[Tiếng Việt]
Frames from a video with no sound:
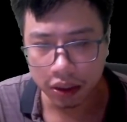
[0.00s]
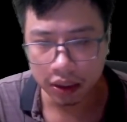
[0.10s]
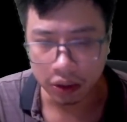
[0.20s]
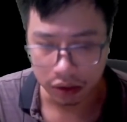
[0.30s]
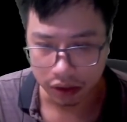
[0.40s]

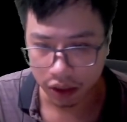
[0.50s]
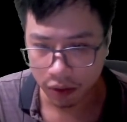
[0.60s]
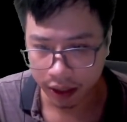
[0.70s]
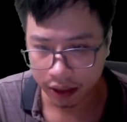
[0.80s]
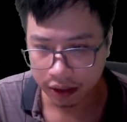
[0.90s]
Và cũng trong
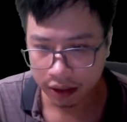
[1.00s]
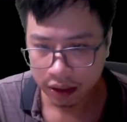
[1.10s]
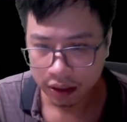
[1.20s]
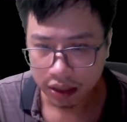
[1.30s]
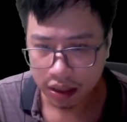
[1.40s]
thân thể hắn
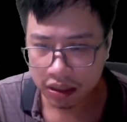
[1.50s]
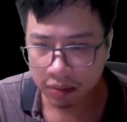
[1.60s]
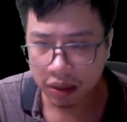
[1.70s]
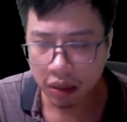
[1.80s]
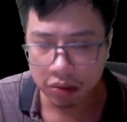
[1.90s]
vào lúc này
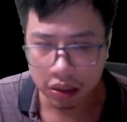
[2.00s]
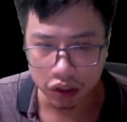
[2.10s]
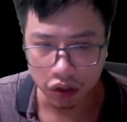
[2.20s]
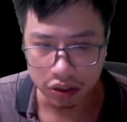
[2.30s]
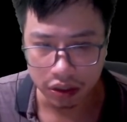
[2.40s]
thì 4
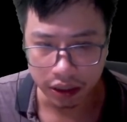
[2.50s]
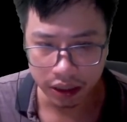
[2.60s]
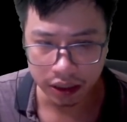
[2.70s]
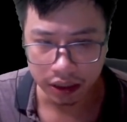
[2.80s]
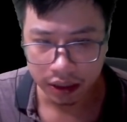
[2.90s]
giọt máu
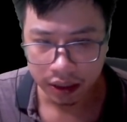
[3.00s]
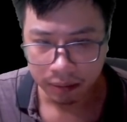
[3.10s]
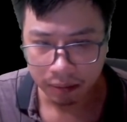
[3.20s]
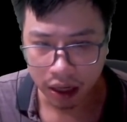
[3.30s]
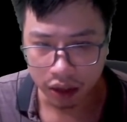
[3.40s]
tươi của cổ
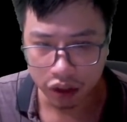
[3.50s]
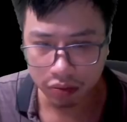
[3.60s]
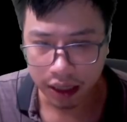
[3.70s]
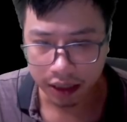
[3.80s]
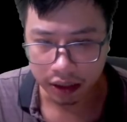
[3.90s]
tổ
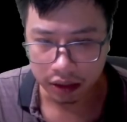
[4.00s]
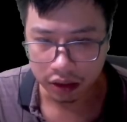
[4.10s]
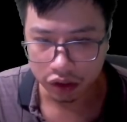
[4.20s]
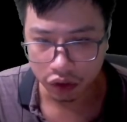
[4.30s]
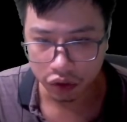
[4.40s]
sau khi
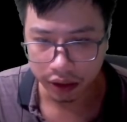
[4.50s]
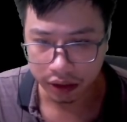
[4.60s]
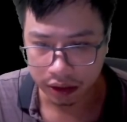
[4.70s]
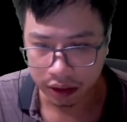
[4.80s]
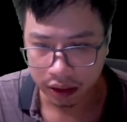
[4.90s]
dung hợp
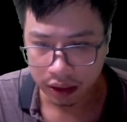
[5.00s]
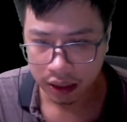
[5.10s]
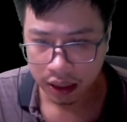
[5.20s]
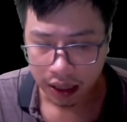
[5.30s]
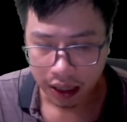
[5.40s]
liền
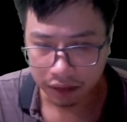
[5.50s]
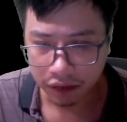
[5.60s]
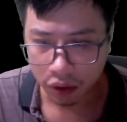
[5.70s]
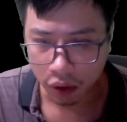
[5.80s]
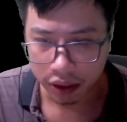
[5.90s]
sinh ra huyết
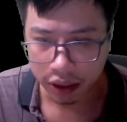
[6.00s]
mạch.